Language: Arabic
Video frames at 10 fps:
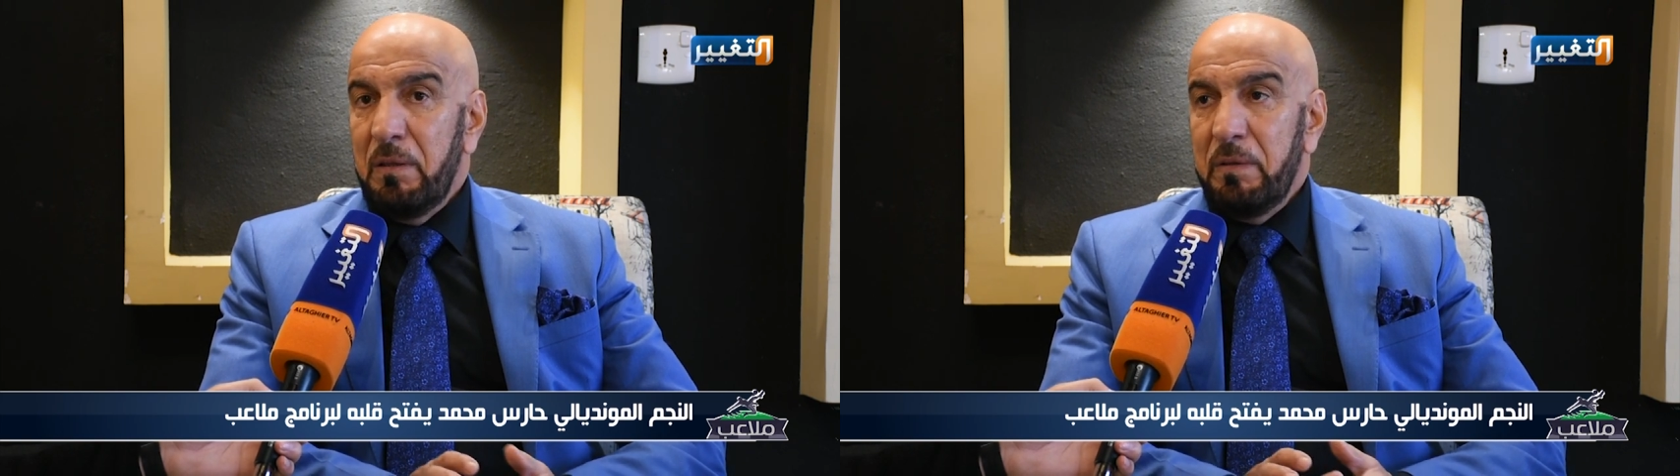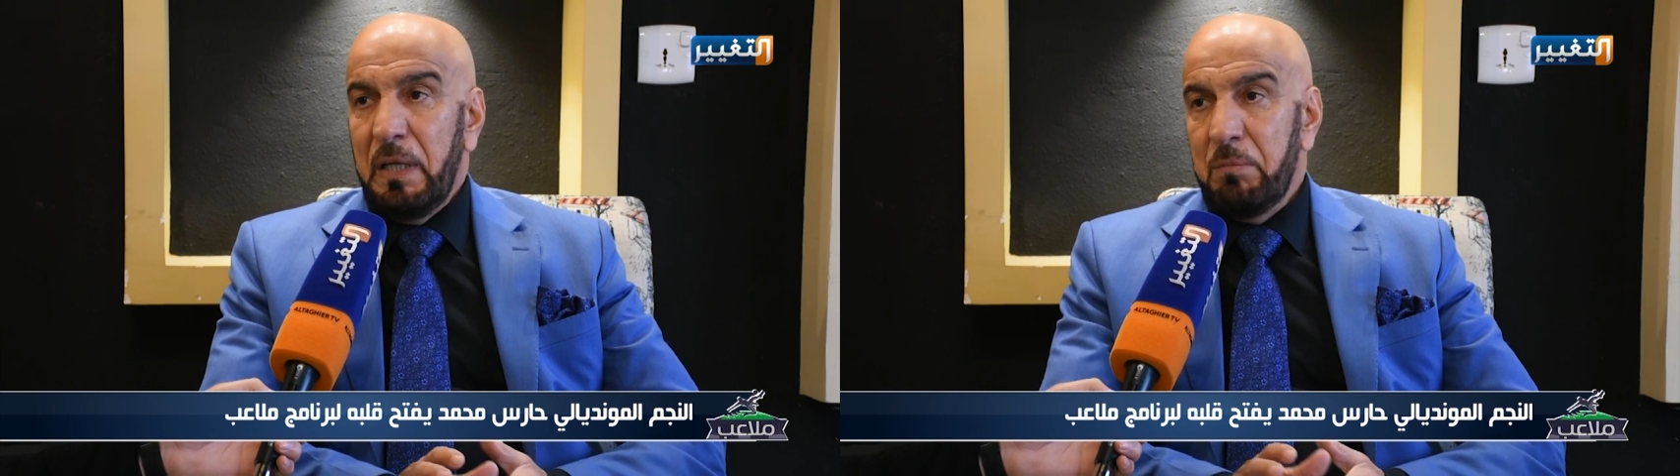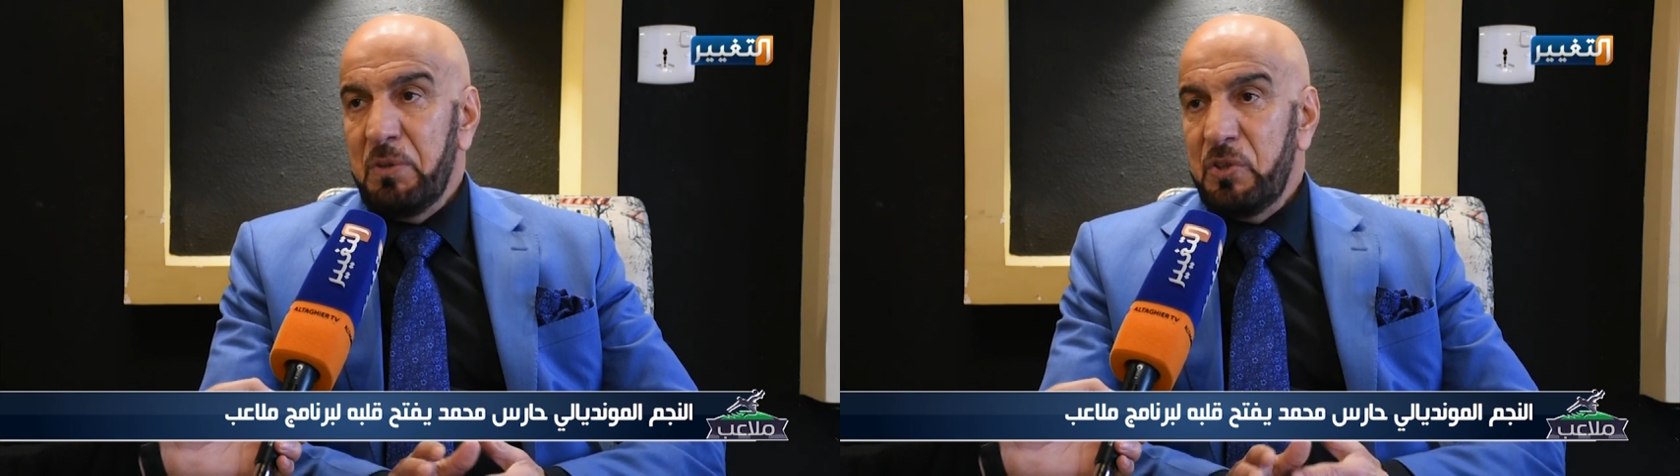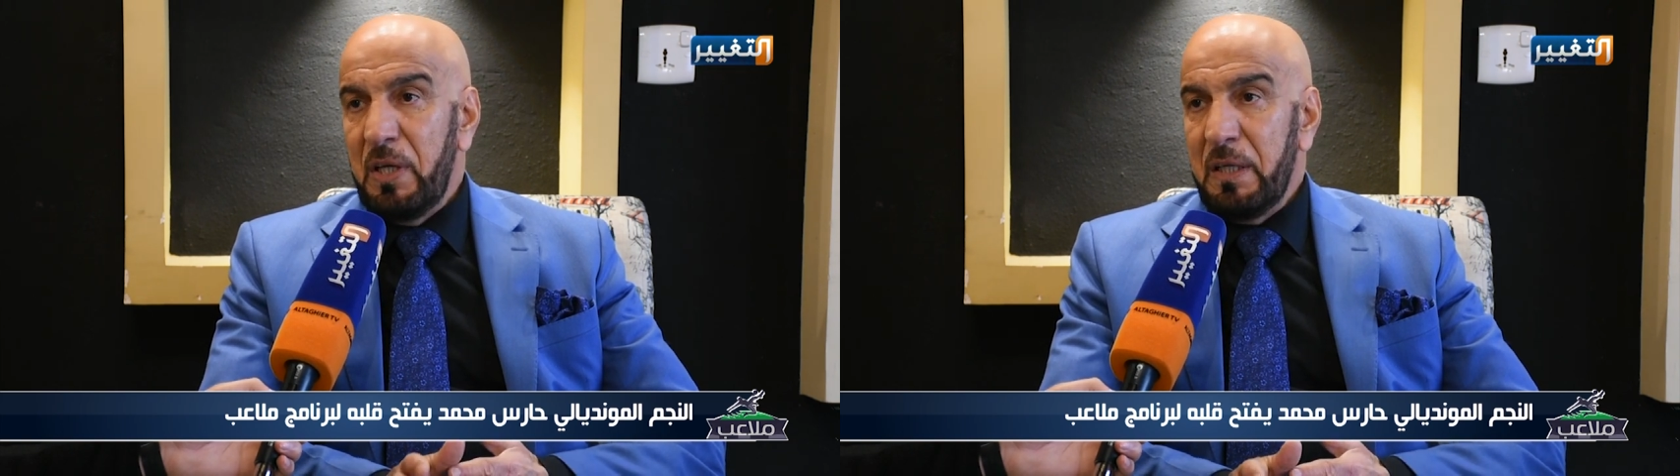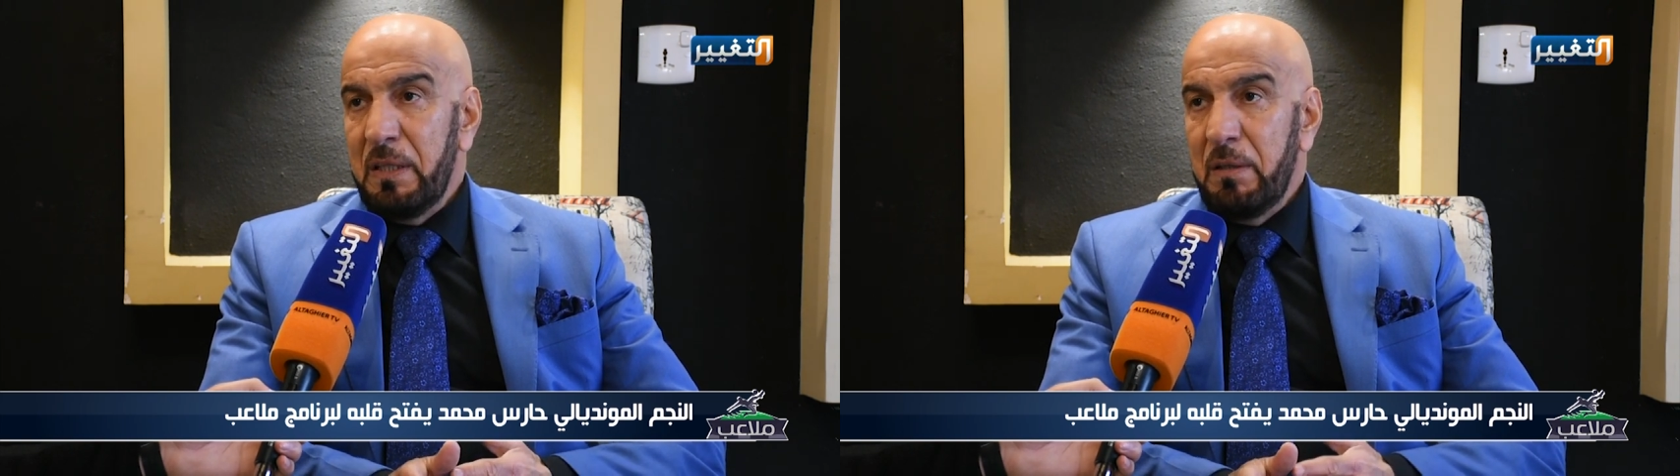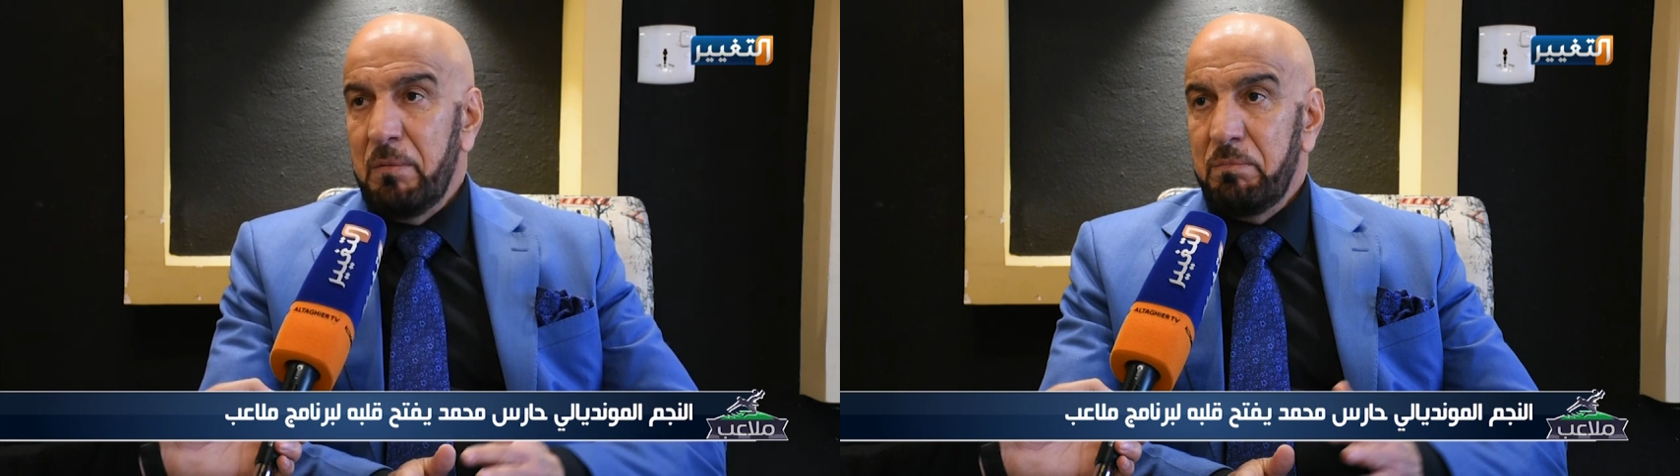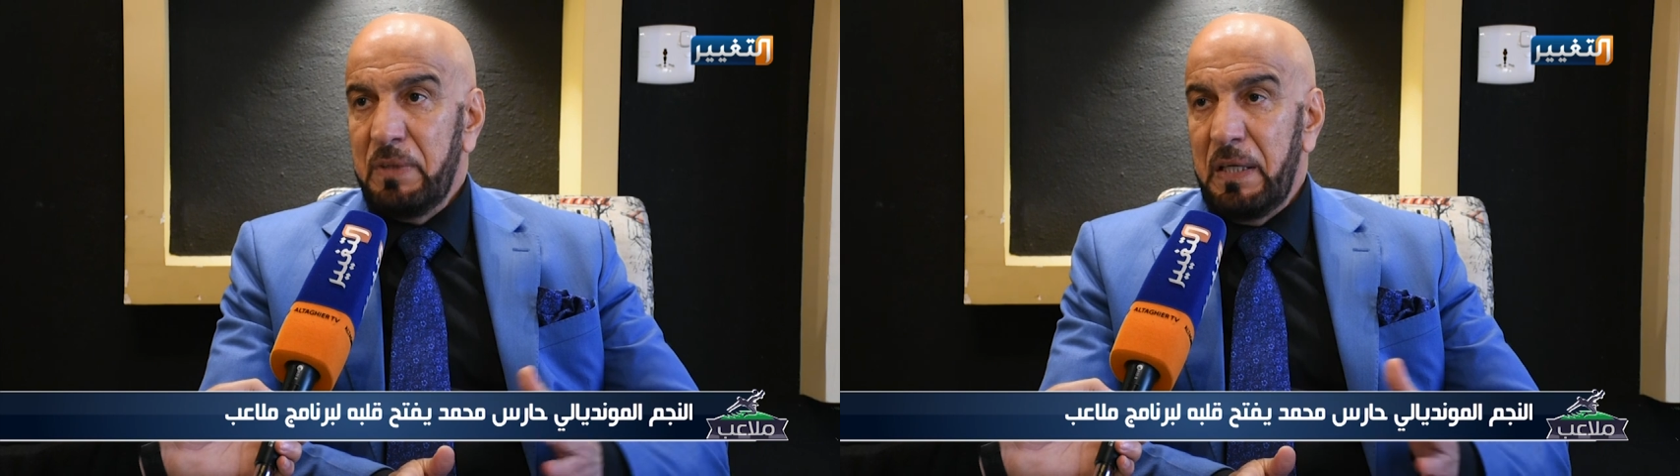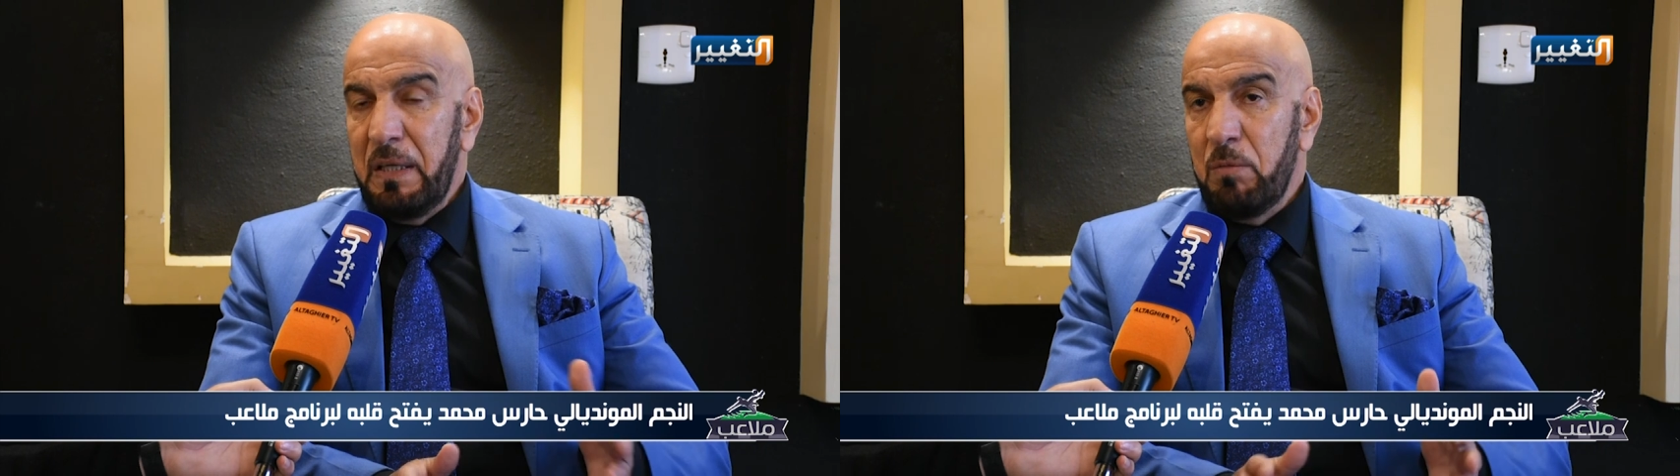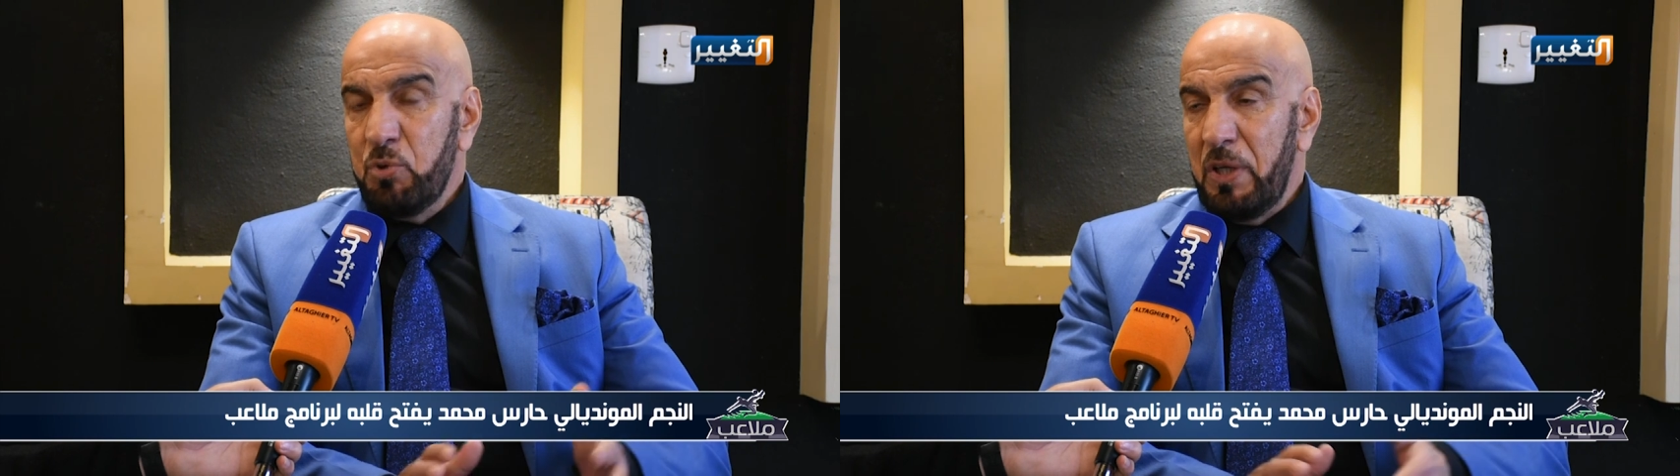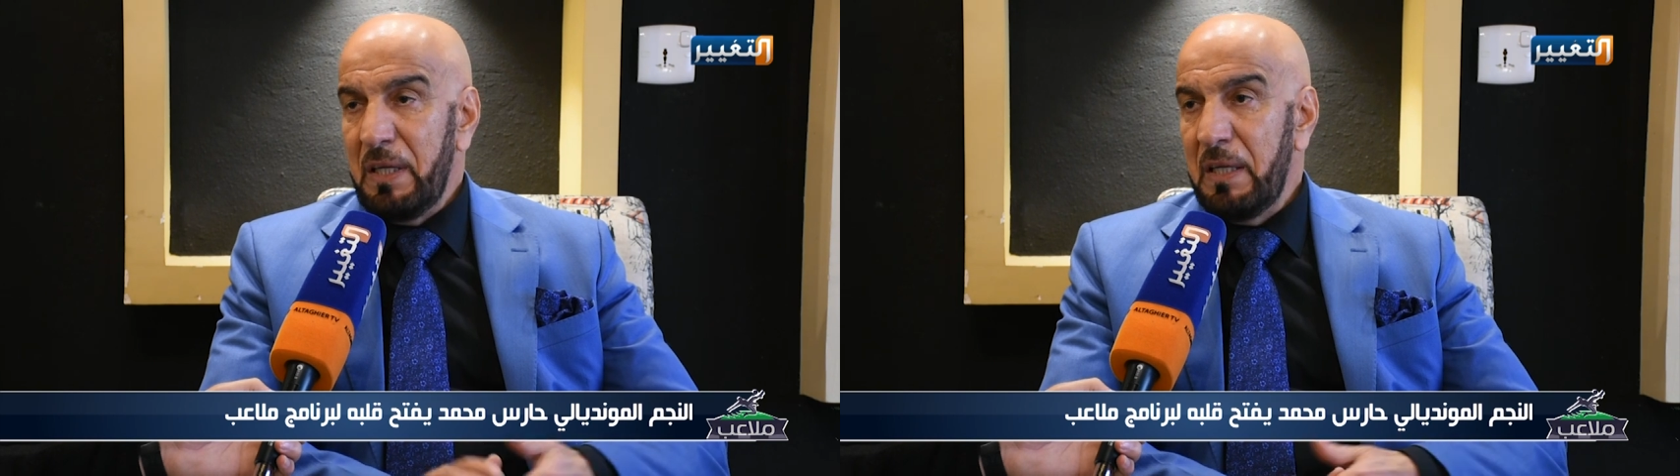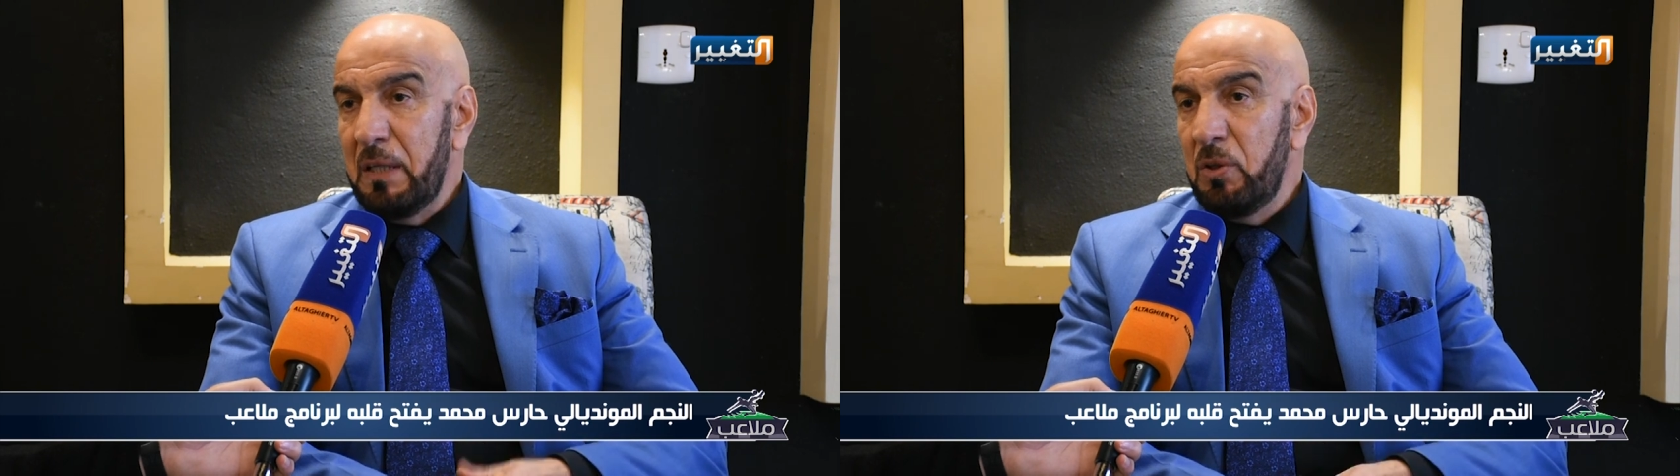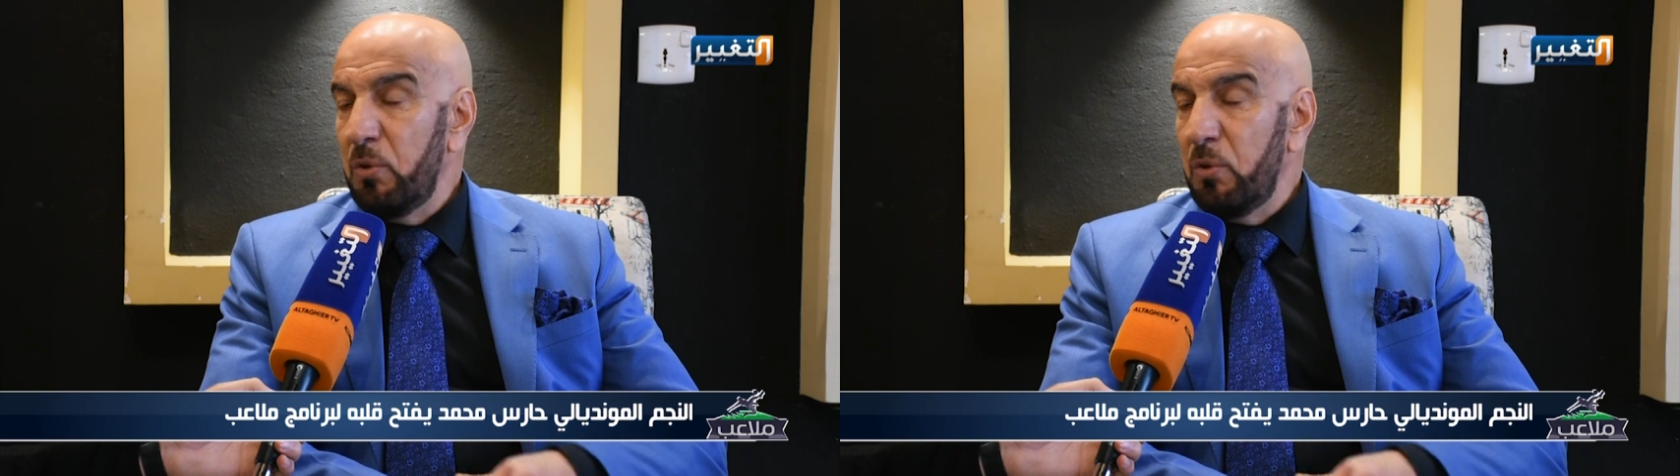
يعني من شاركنا بتاريخ المشاركات